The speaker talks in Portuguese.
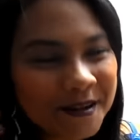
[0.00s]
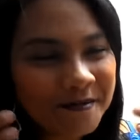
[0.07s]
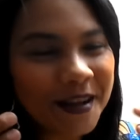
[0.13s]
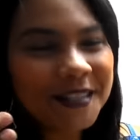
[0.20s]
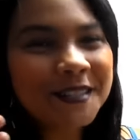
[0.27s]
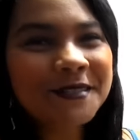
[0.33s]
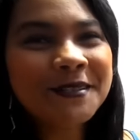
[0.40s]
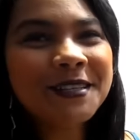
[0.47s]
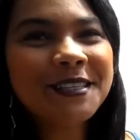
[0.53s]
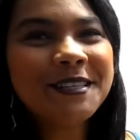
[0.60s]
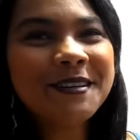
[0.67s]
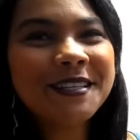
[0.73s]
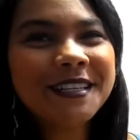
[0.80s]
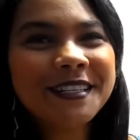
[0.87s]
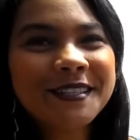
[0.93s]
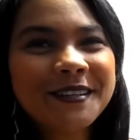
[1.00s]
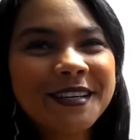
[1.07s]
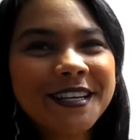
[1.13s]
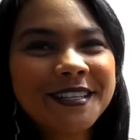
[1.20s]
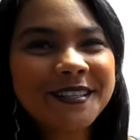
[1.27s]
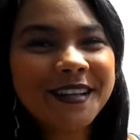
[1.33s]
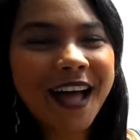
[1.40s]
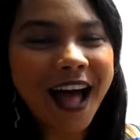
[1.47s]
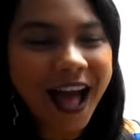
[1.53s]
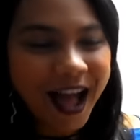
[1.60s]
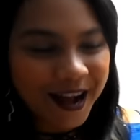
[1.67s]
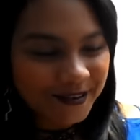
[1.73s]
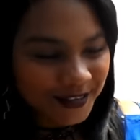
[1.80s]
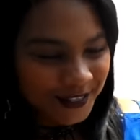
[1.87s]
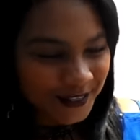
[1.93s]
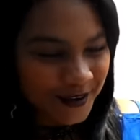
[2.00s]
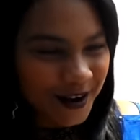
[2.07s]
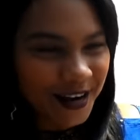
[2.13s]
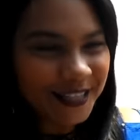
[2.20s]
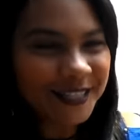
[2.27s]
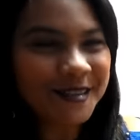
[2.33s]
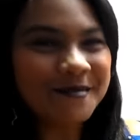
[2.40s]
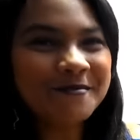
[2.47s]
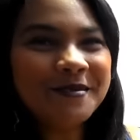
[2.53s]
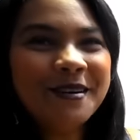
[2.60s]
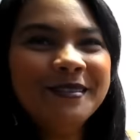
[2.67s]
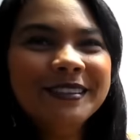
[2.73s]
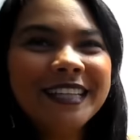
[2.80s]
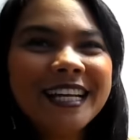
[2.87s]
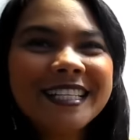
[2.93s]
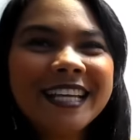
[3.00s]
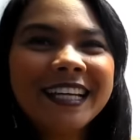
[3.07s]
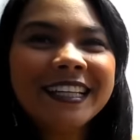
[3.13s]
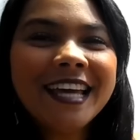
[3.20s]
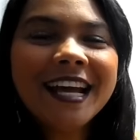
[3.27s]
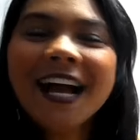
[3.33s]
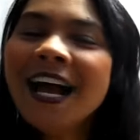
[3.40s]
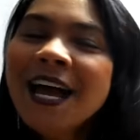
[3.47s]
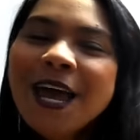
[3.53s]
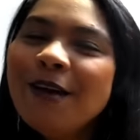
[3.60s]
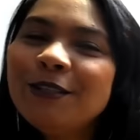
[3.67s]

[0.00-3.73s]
mas curtiu esse sorriso largo, esse coração bom dessa nega,